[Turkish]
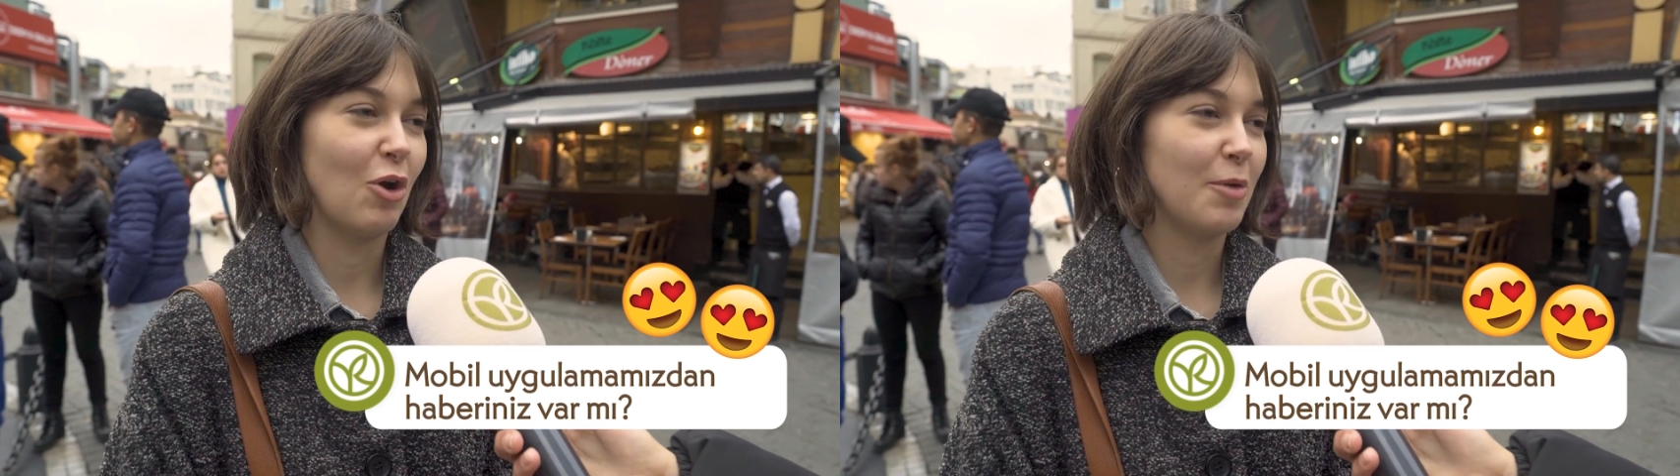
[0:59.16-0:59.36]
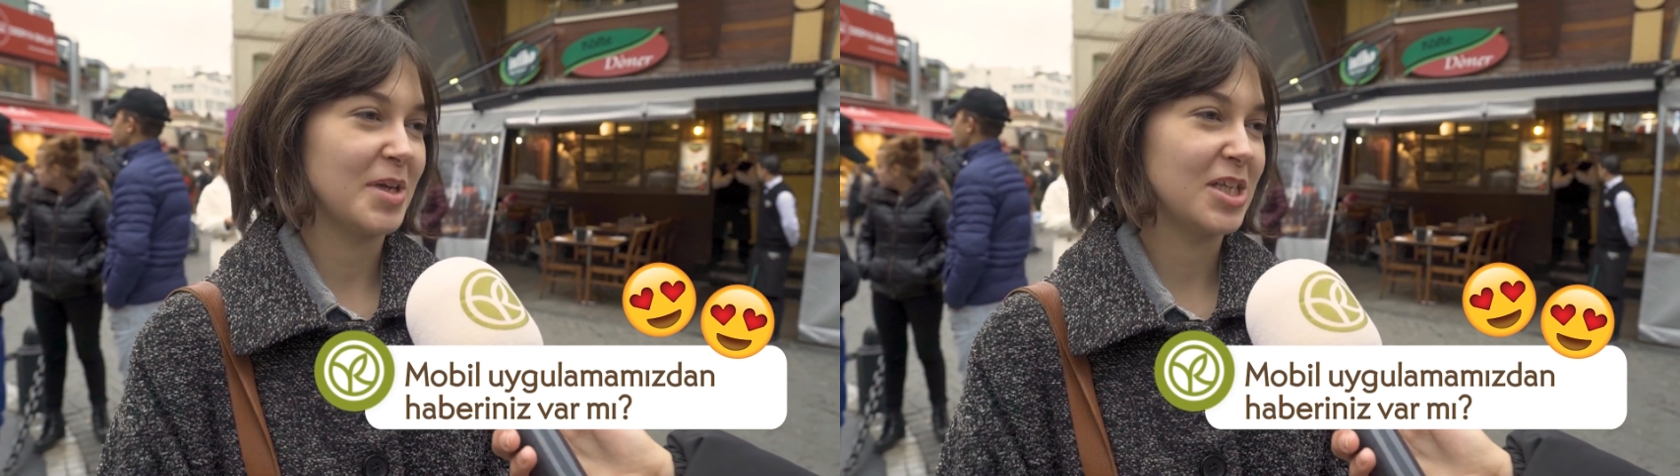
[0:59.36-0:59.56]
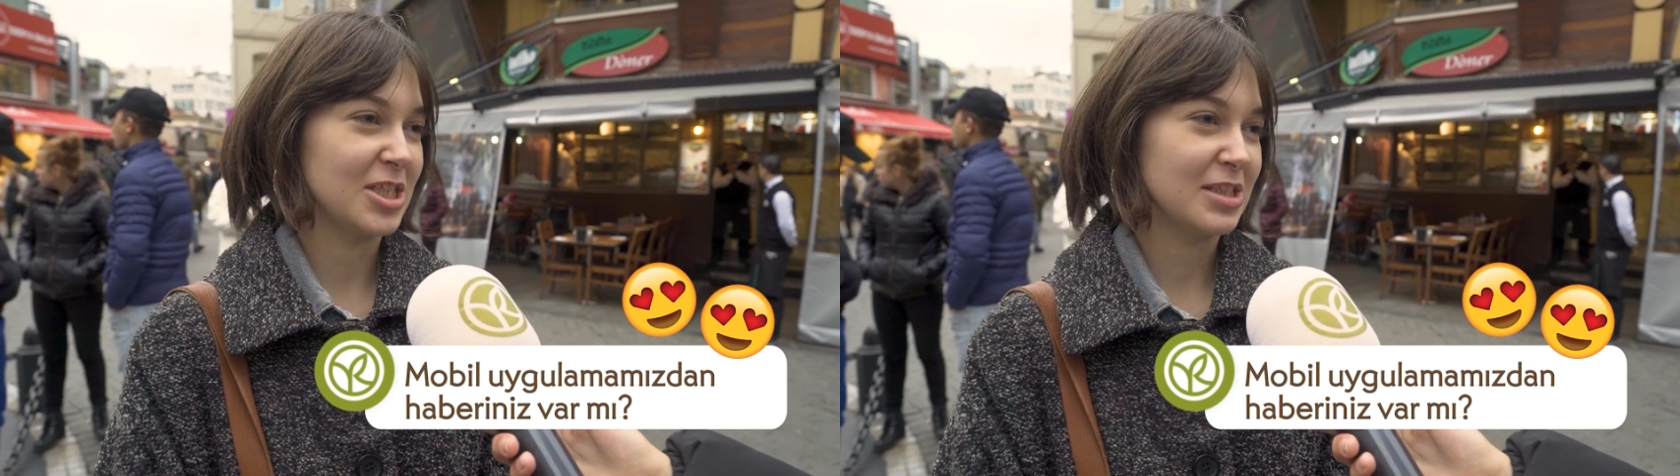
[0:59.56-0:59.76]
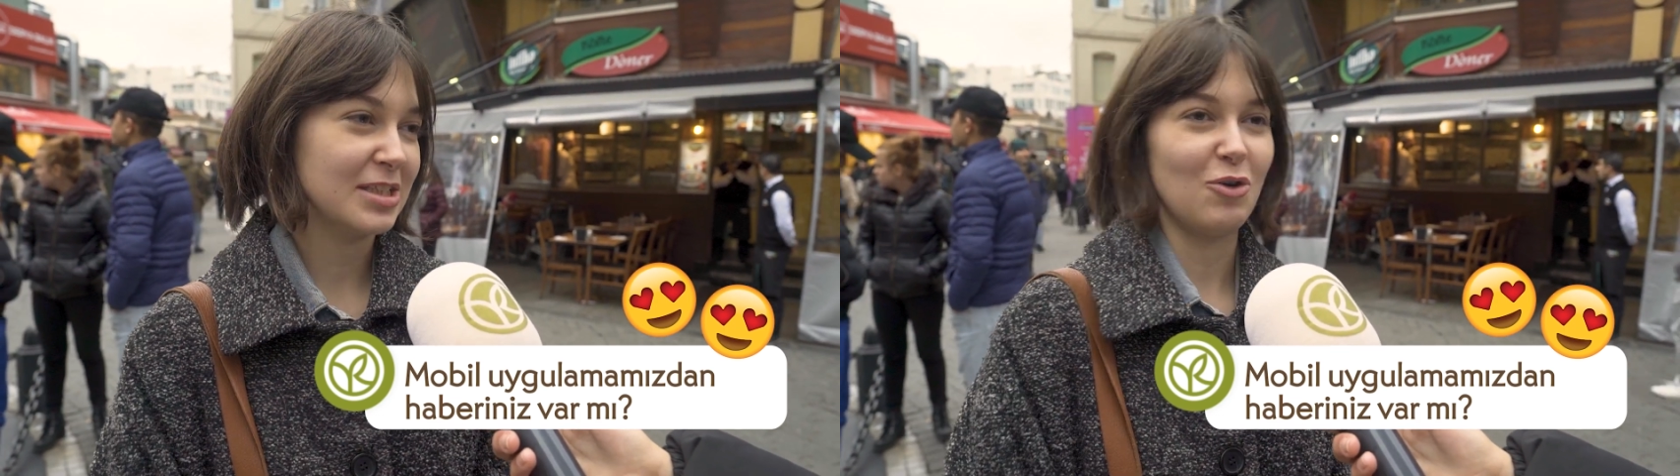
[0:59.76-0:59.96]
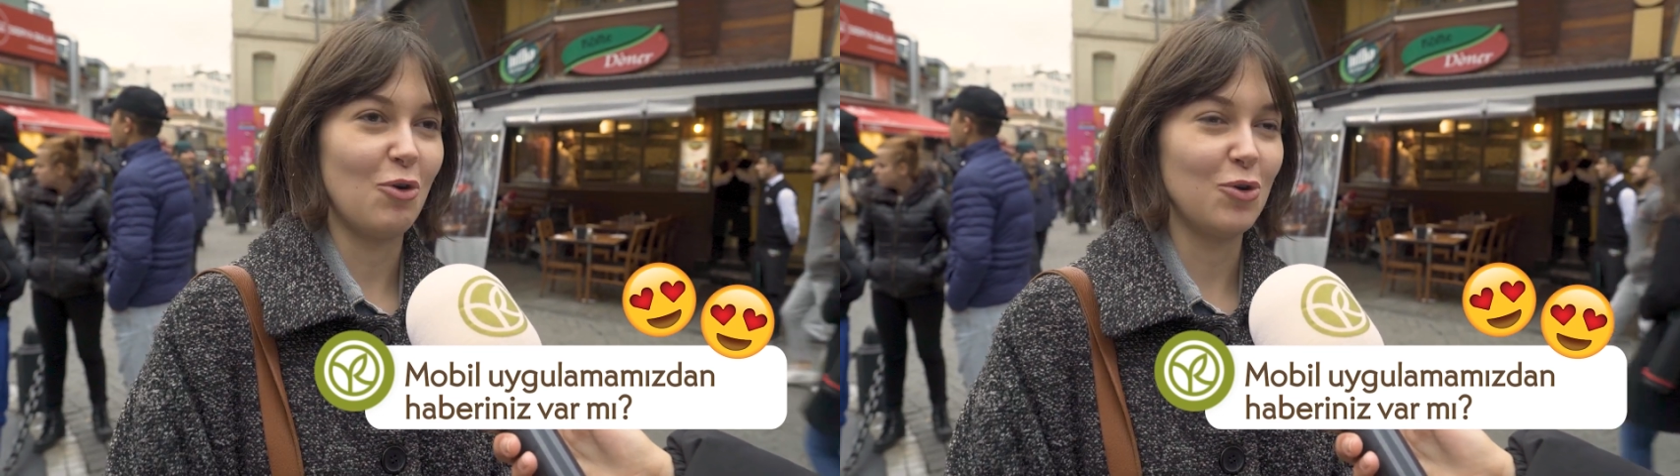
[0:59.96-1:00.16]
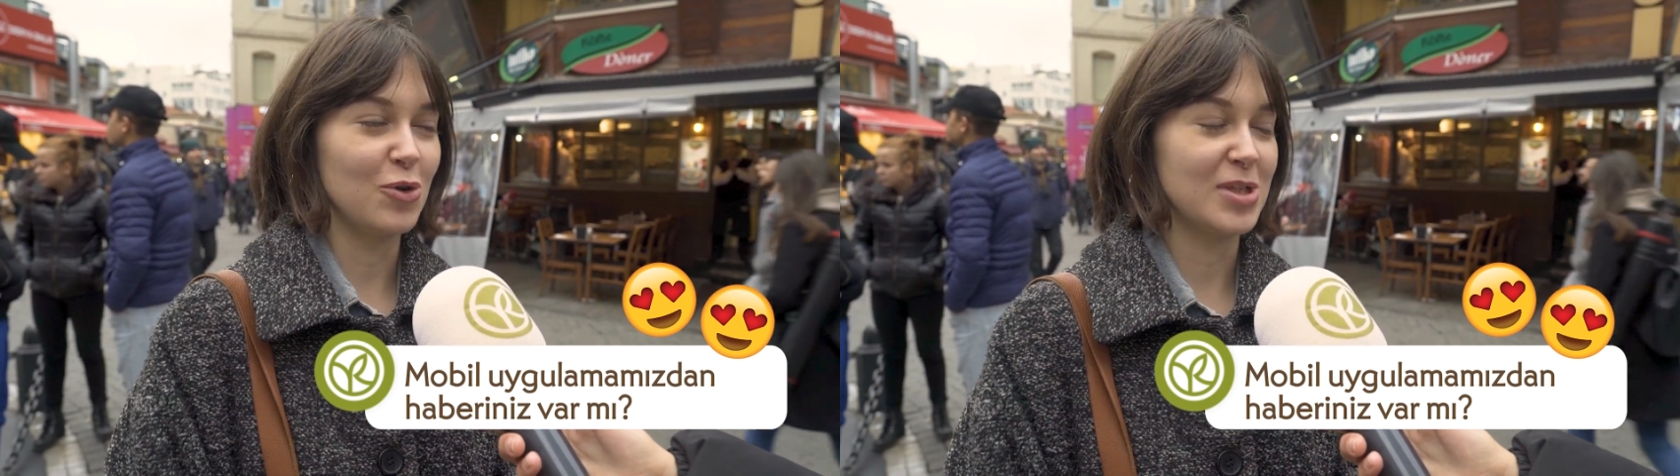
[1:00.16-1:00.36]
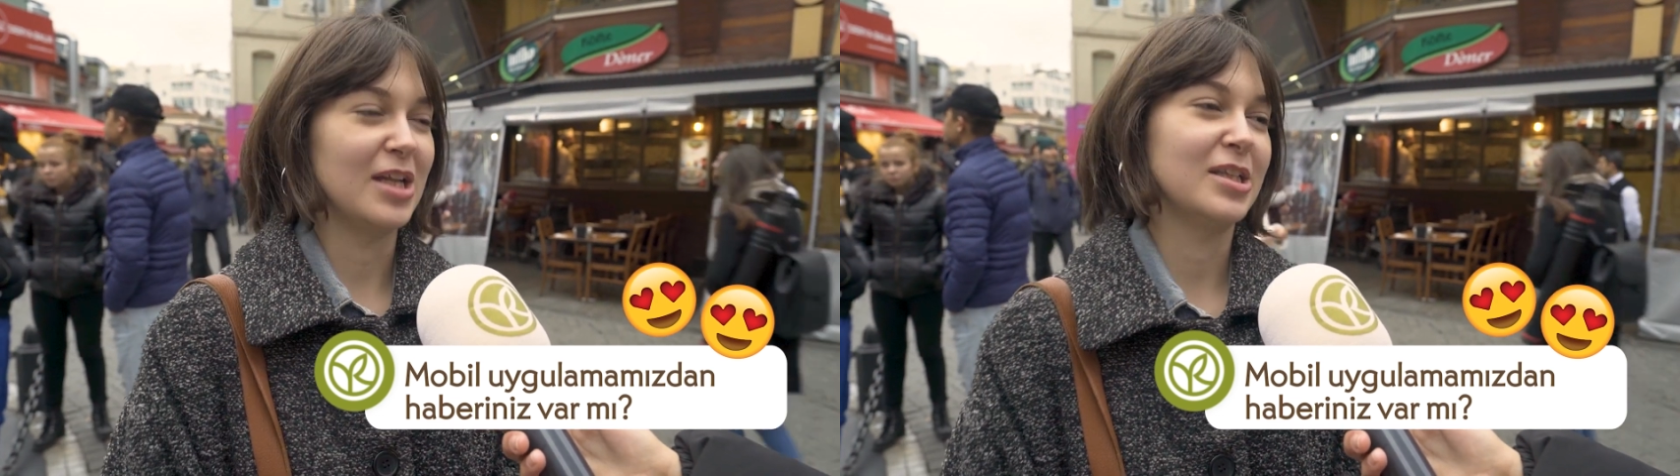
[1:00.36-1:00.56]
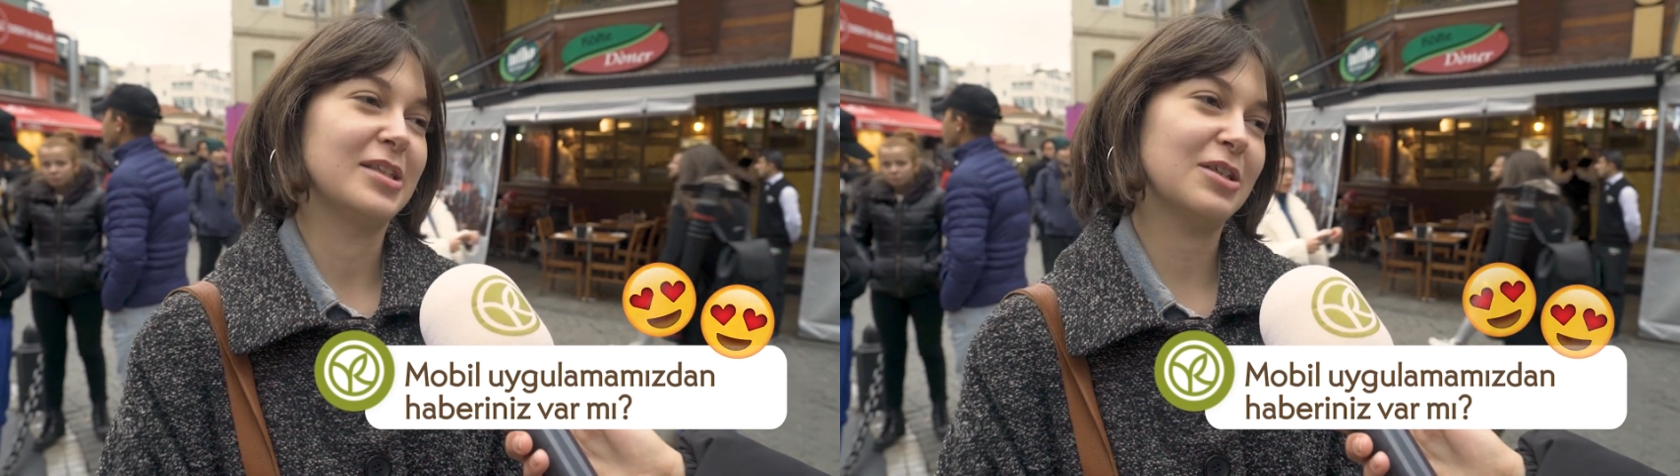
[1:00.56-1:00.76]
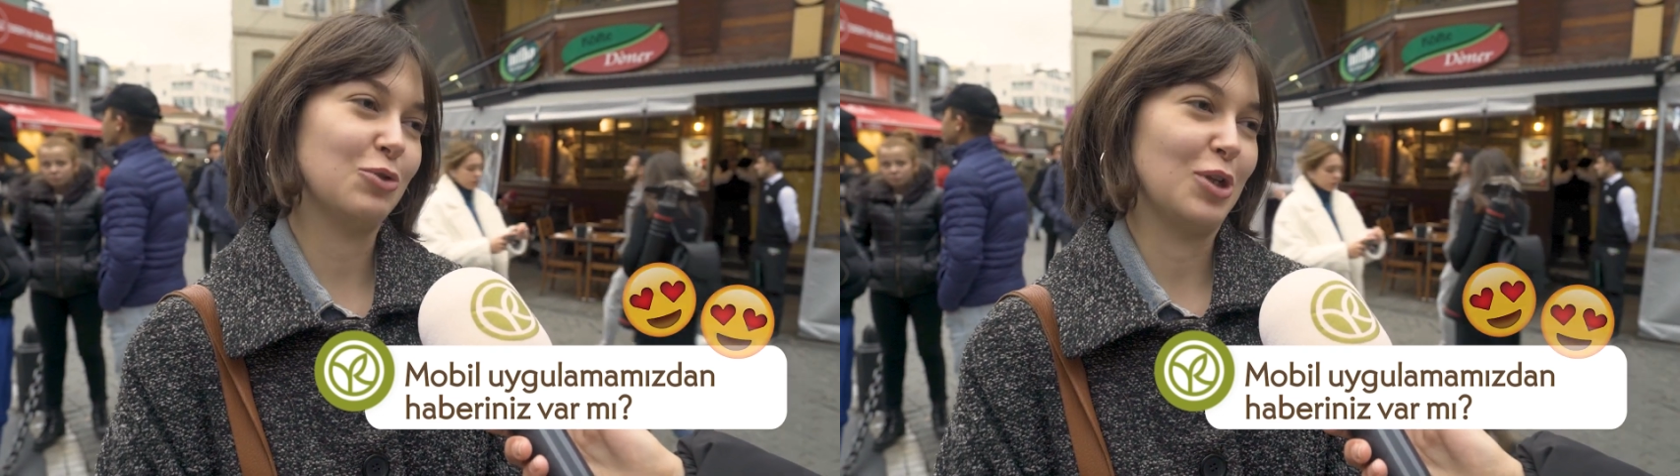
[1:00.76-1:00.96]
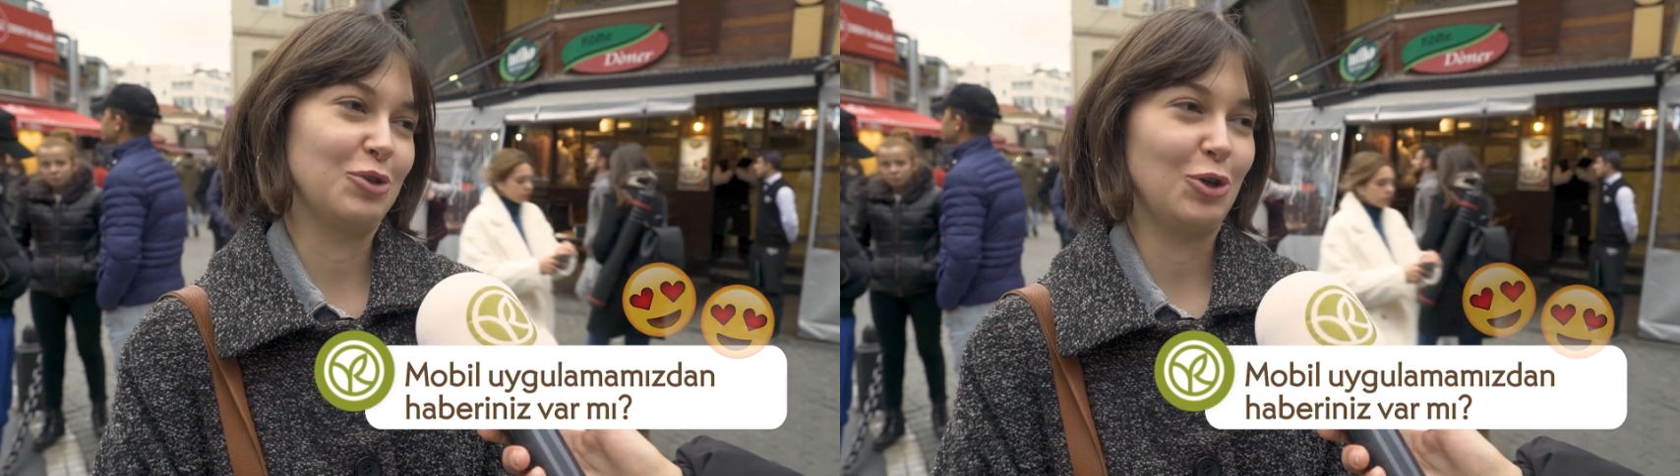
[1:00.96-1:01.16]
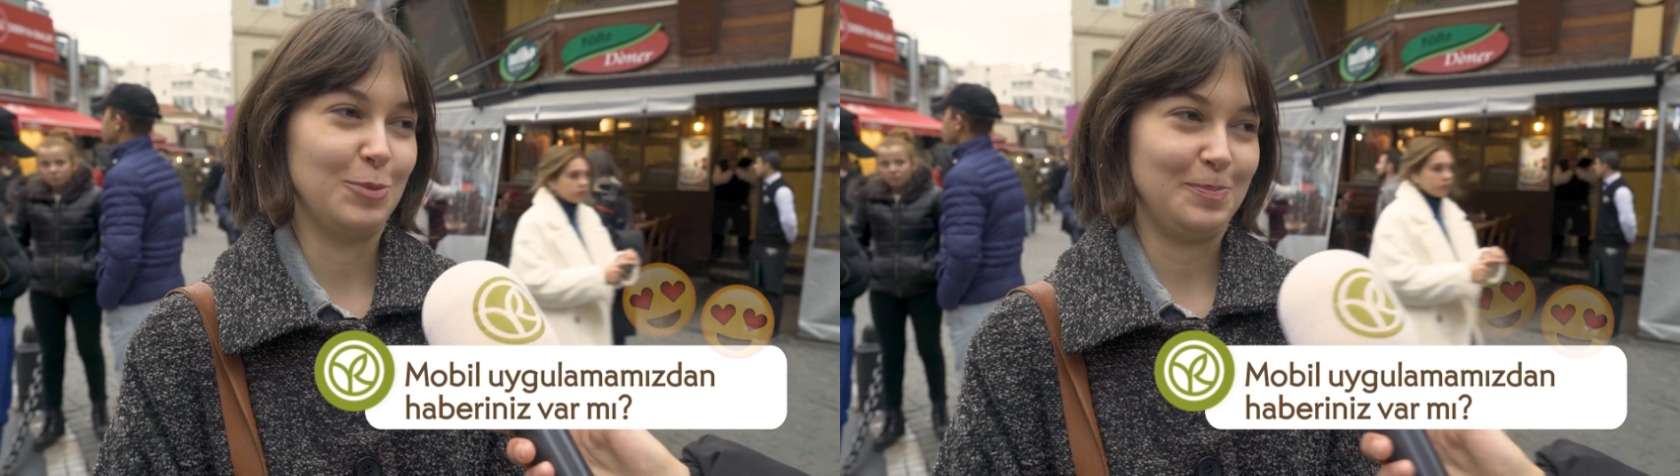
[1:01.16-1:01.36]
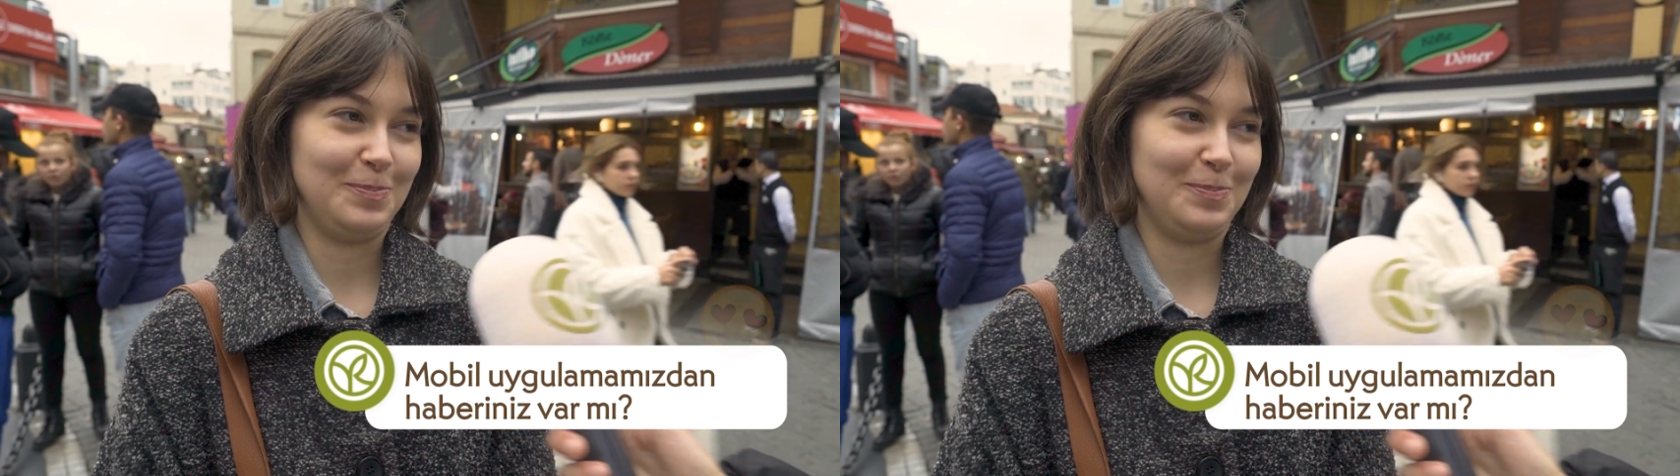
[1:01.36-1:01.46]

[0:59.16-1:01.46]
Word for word: görmek için o özelliğini kullanıyorum.